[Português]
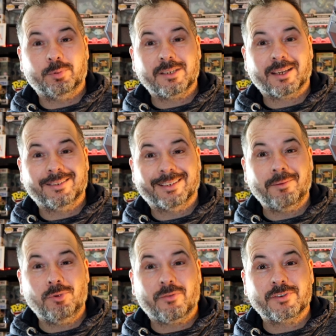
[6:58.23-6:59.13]
Por isso é que
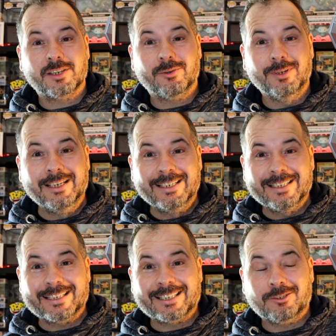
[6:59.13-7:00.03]
quem me ofereceu
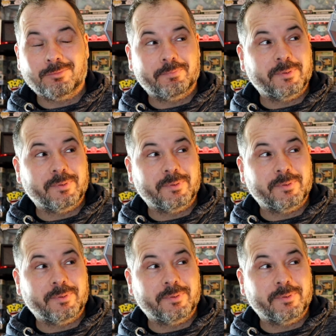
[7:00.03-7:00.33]
esta é uma